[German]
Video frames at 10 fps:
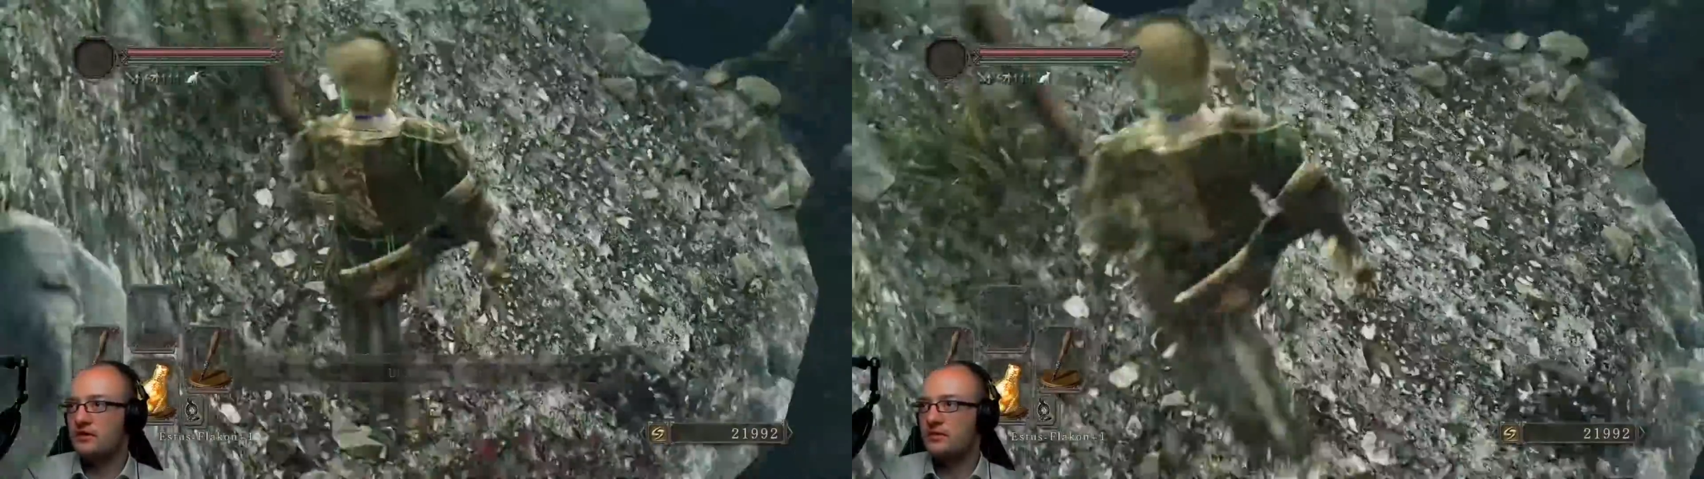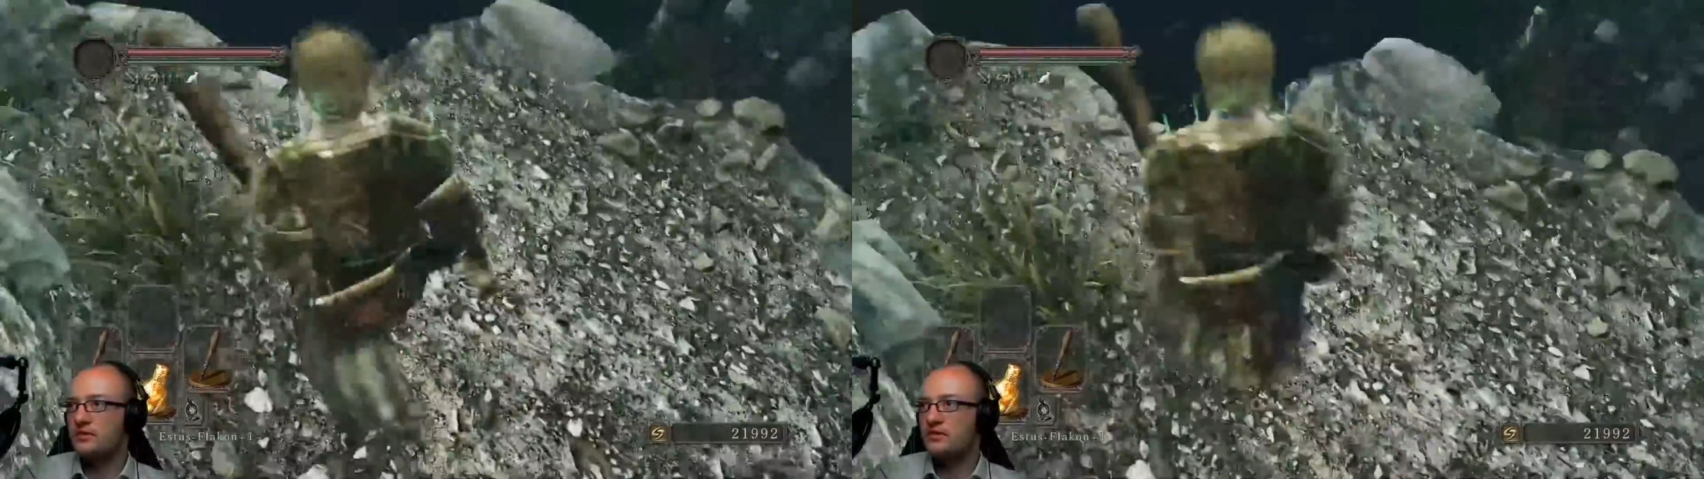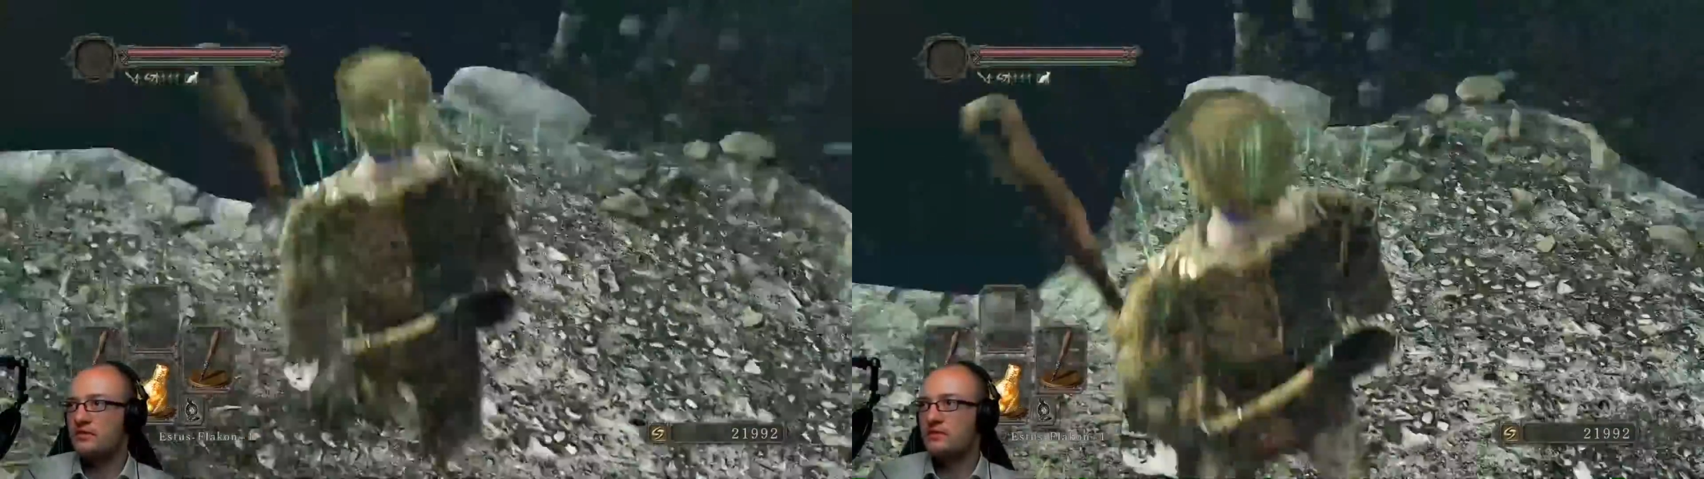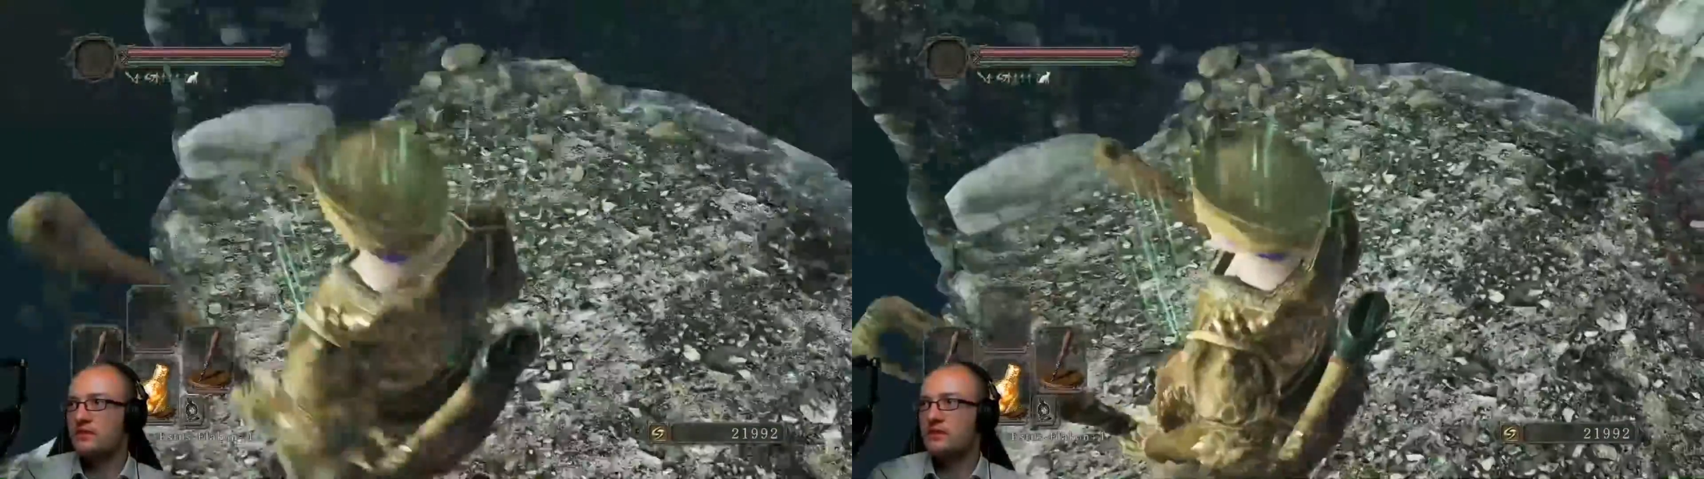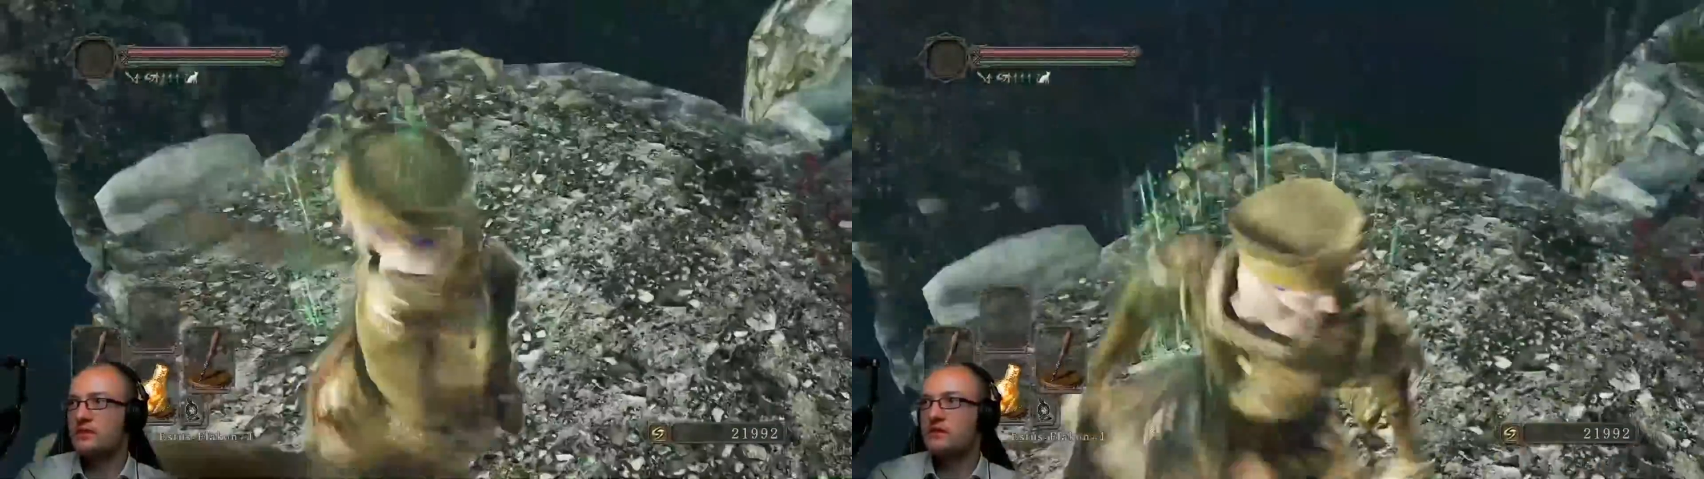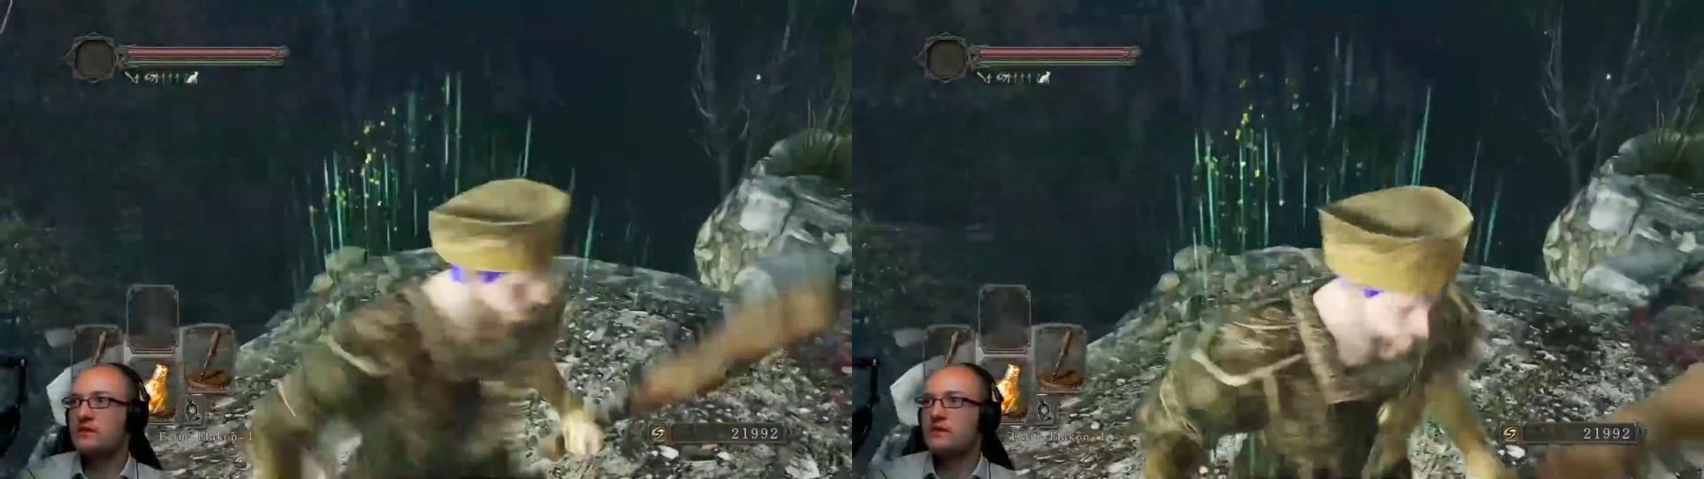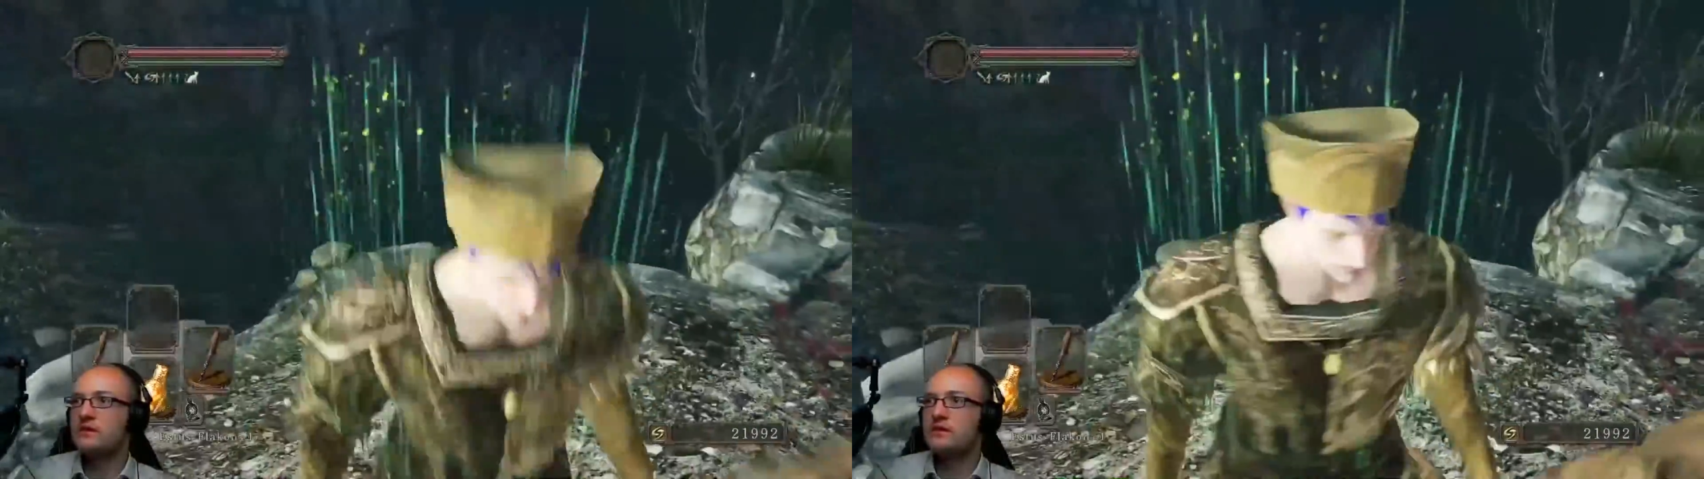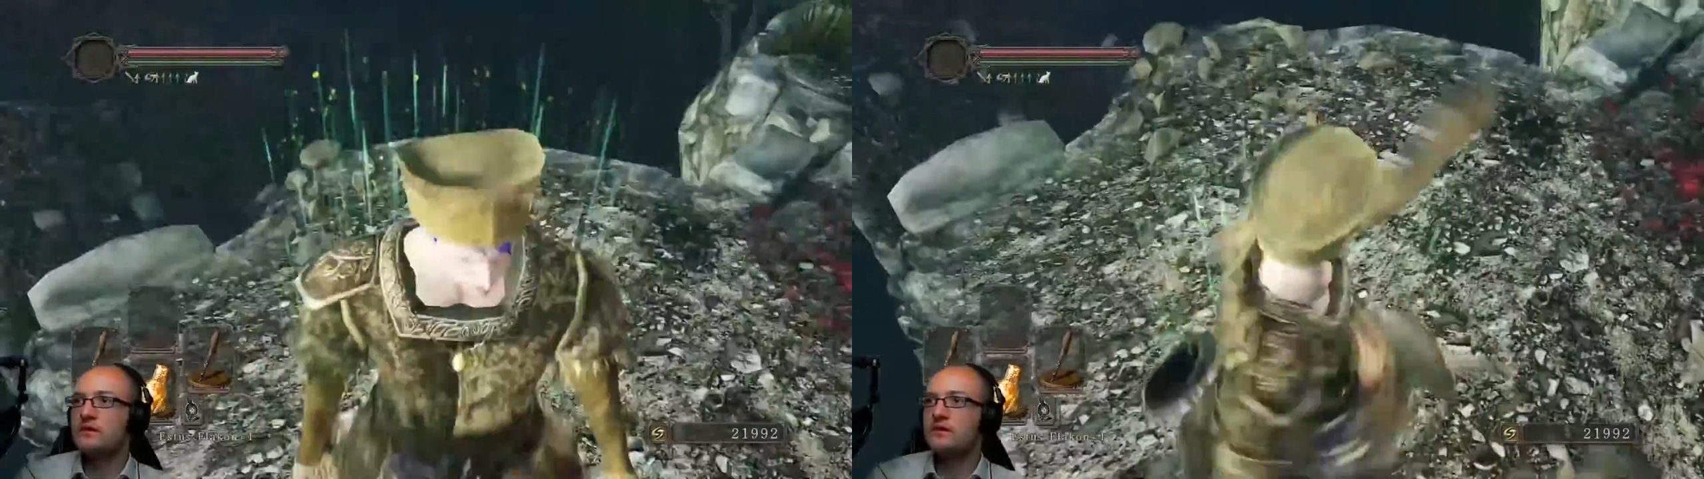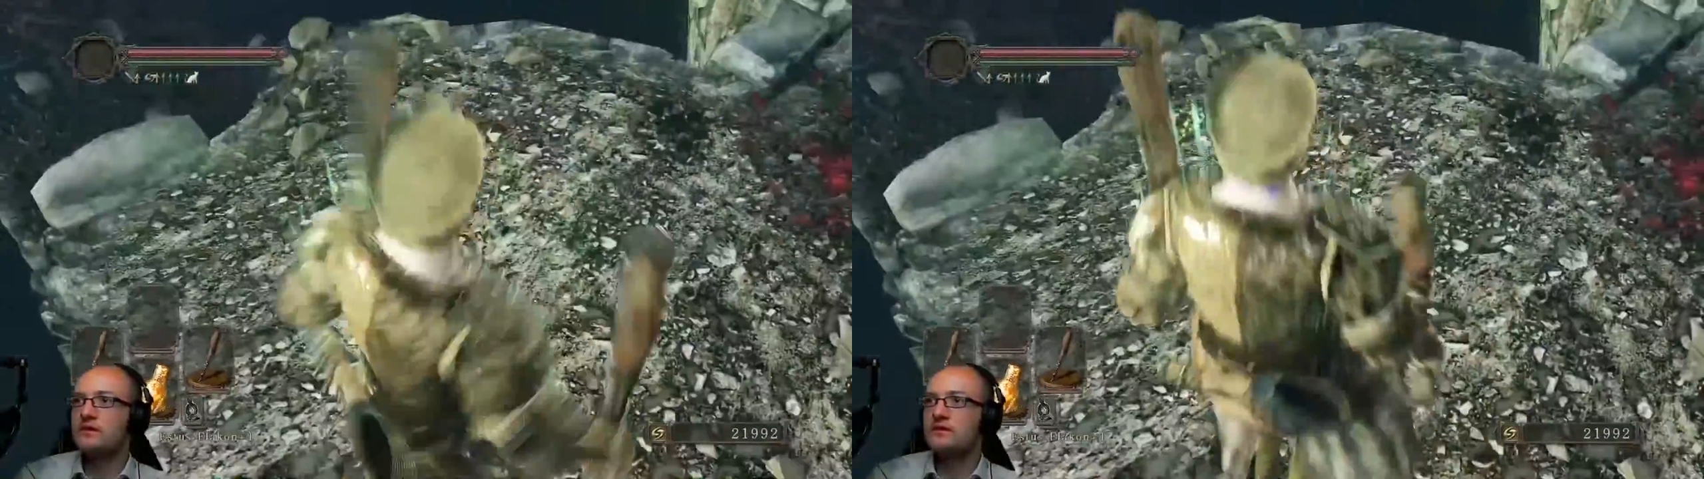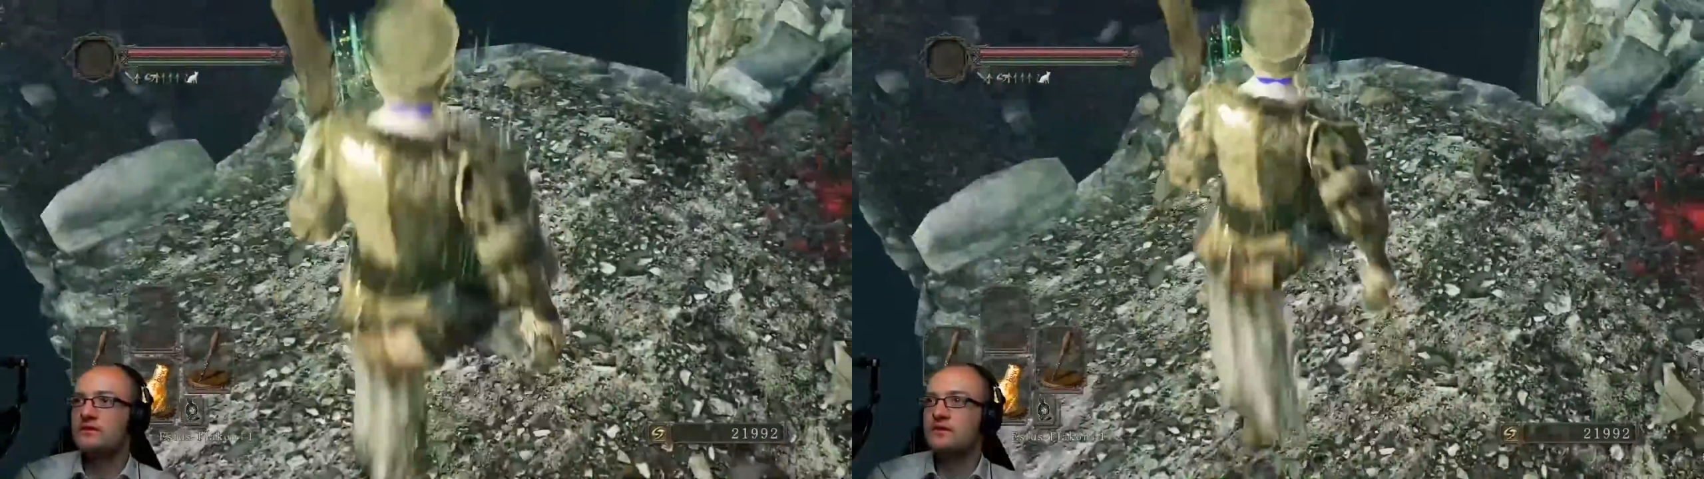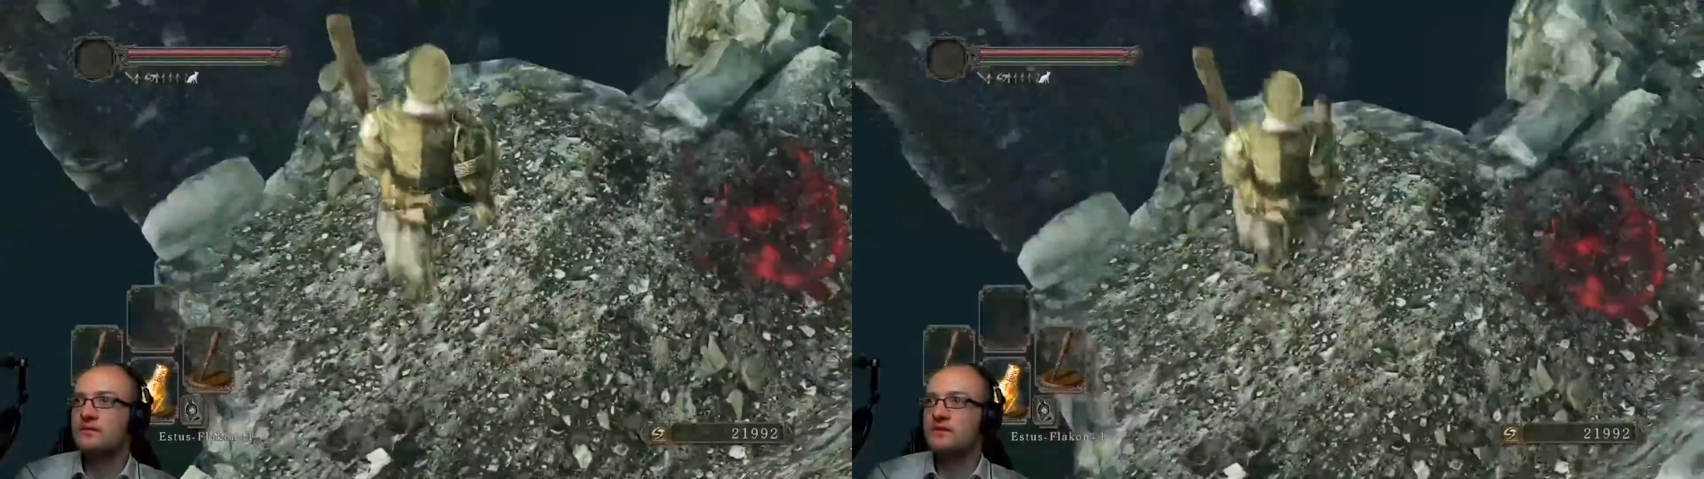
Da bin ich irgendwie... Äh, das ging